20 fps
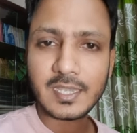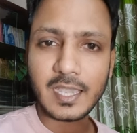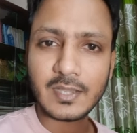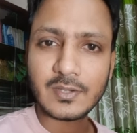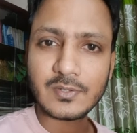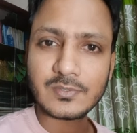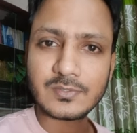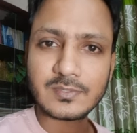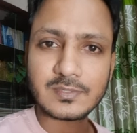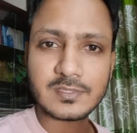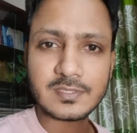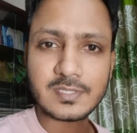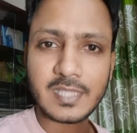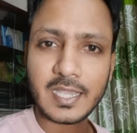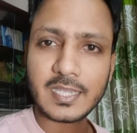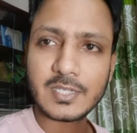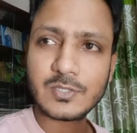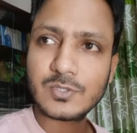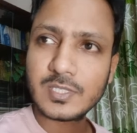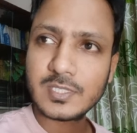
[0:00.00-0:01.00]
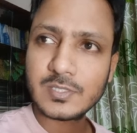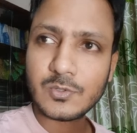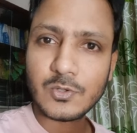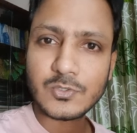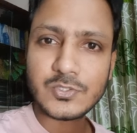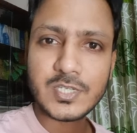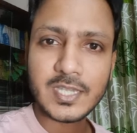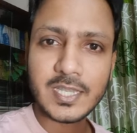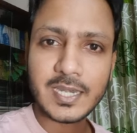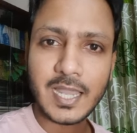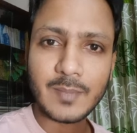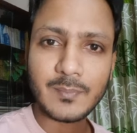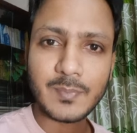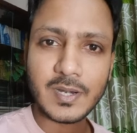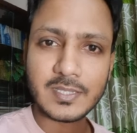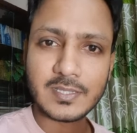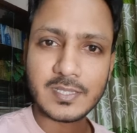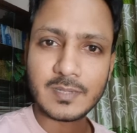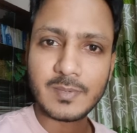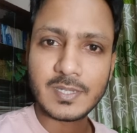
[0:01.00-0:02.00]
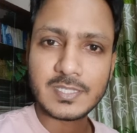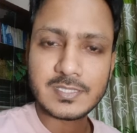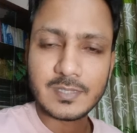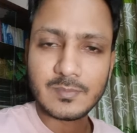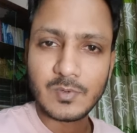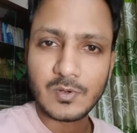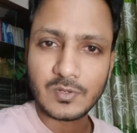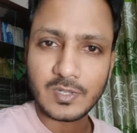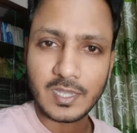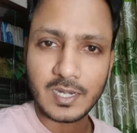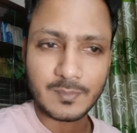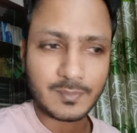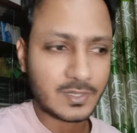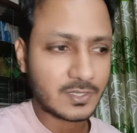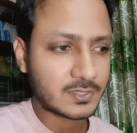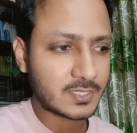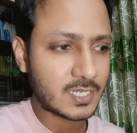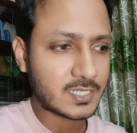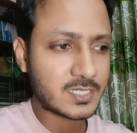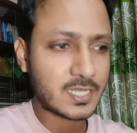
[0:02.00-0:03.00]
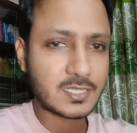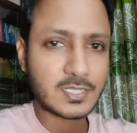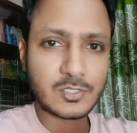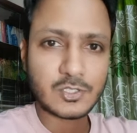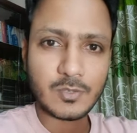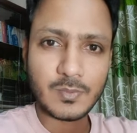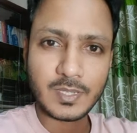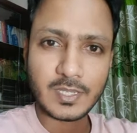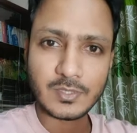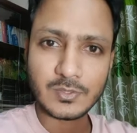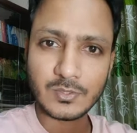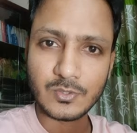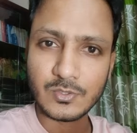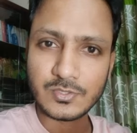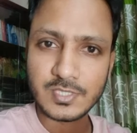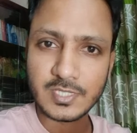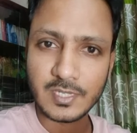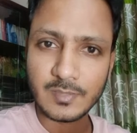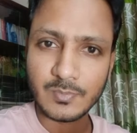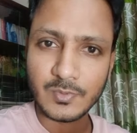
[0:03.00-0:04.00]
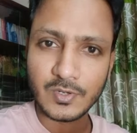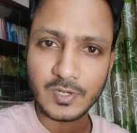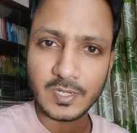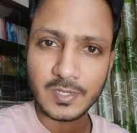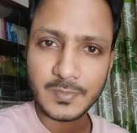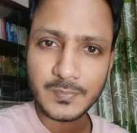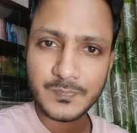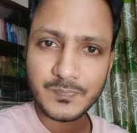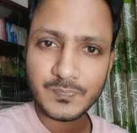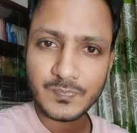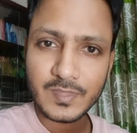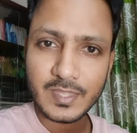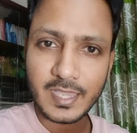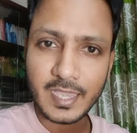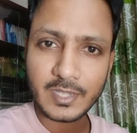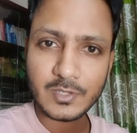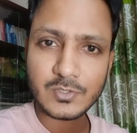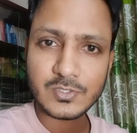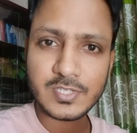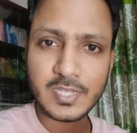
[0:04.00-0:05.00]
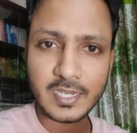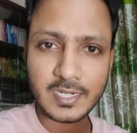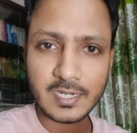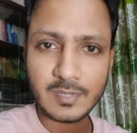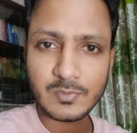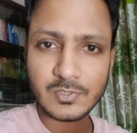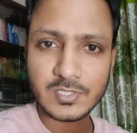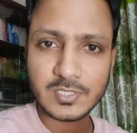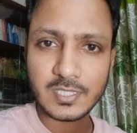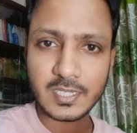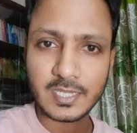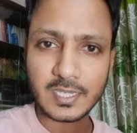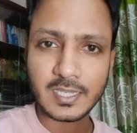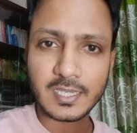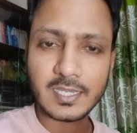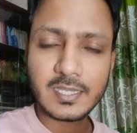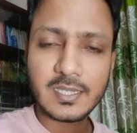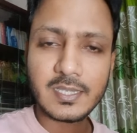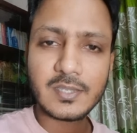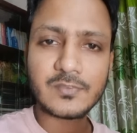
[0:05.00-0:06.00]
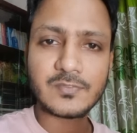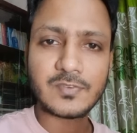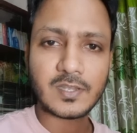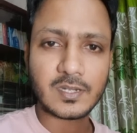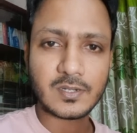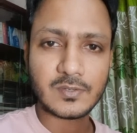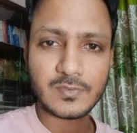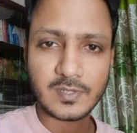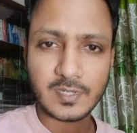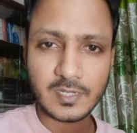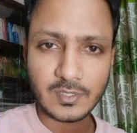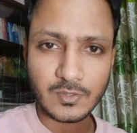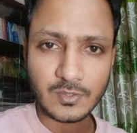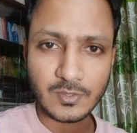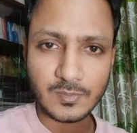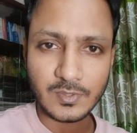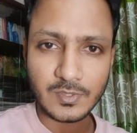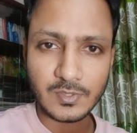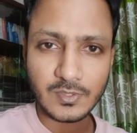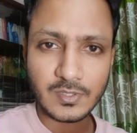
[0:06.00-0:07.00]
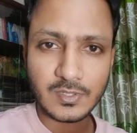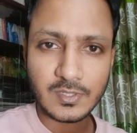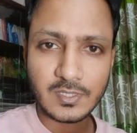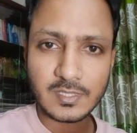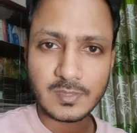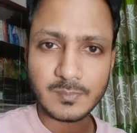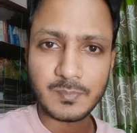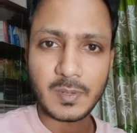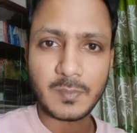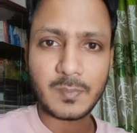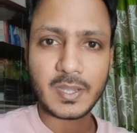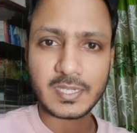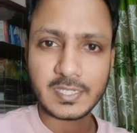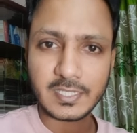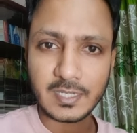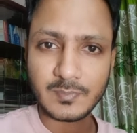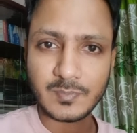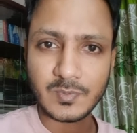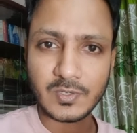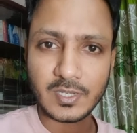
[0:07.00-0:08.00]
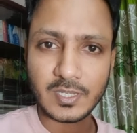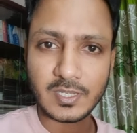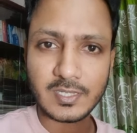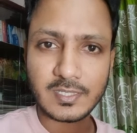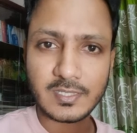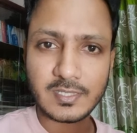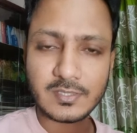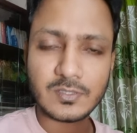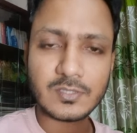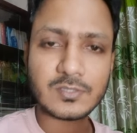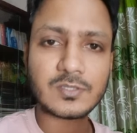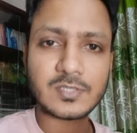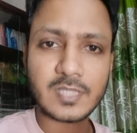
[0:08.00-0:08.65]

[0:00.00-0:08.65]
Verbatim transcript: এখন তাকে যদি কোচিংয়ে না পাঠে তাহলে বাচ্চার মন খারাপ কারণ তার সাথে সবাই কিন্তু কোচিংয়ে পড়ে এখন সে একলা বসে থাকে ফ্যানার ফ্যানার করবো বা বাকিরা পড়ে তো তো